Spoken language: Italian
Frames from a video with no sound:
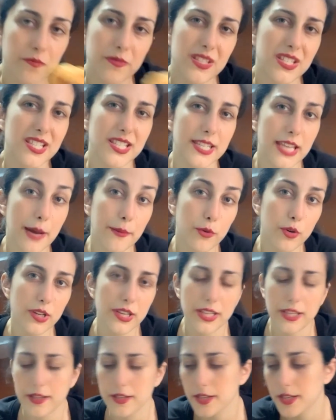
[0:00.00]
siamo
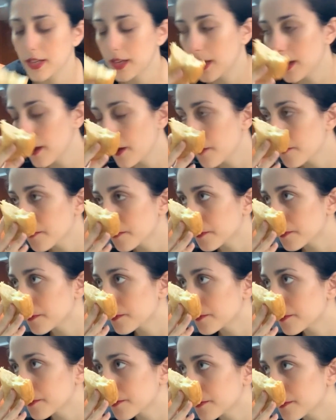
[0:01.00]
lì.
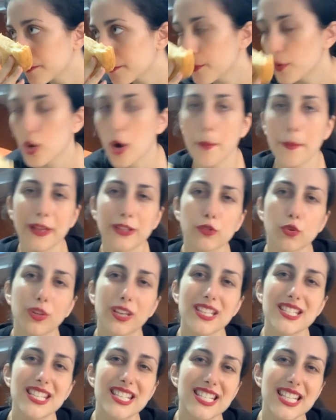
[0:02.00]
Però ammetto
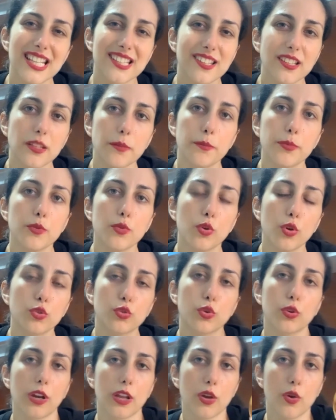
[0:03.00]
che si sente di più
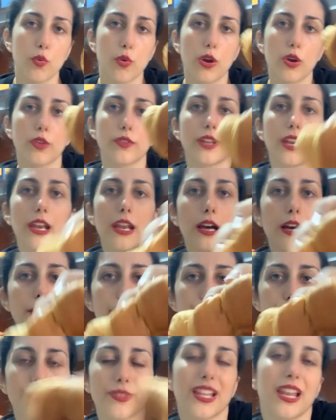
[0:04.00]
l'odore in quello
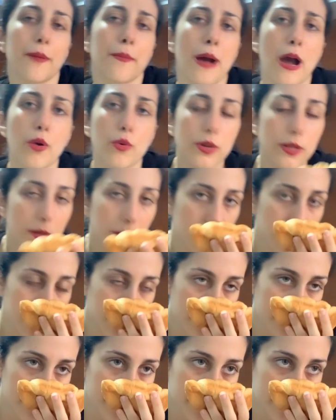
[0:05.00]
della, della Bauli.
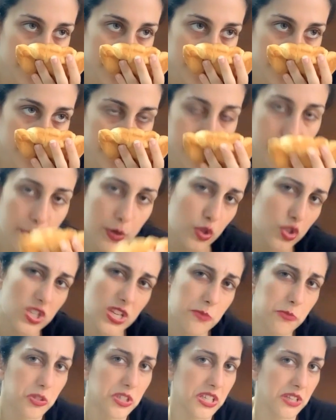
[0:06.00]
Però
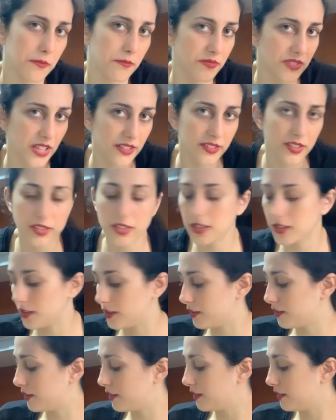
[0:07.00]
siamo lì, niente di,
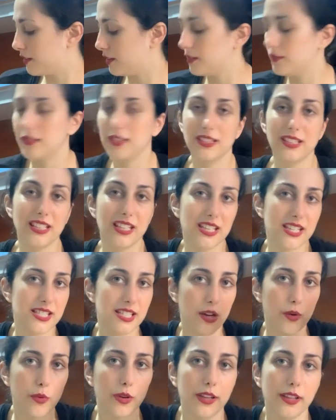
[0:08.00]
di, di, di
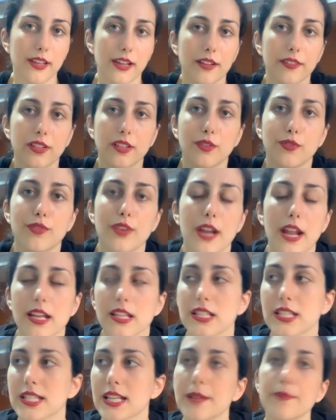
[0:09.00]
chissà quale grande
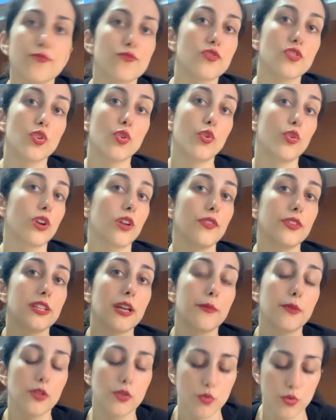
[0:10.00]
differenza. Ora
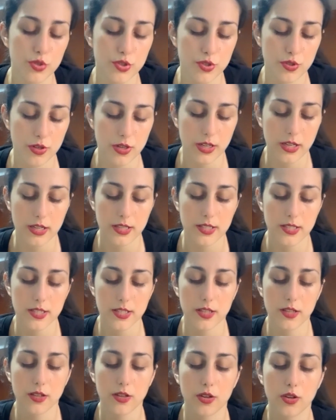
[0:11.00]
vediamo il gusto,
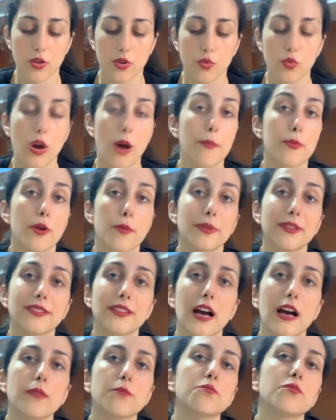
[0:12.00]
ragazzi lo apro a
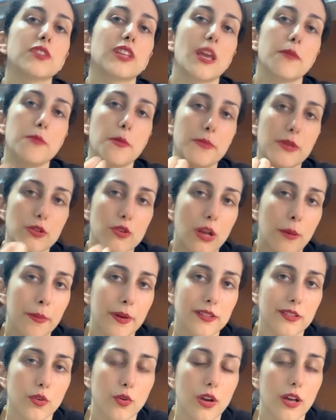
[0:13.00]
metà che mi piglio la
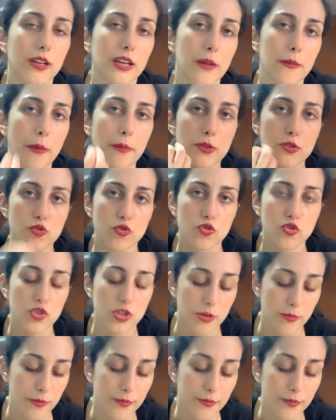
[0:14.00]
parte con la crema mi mixo scemo.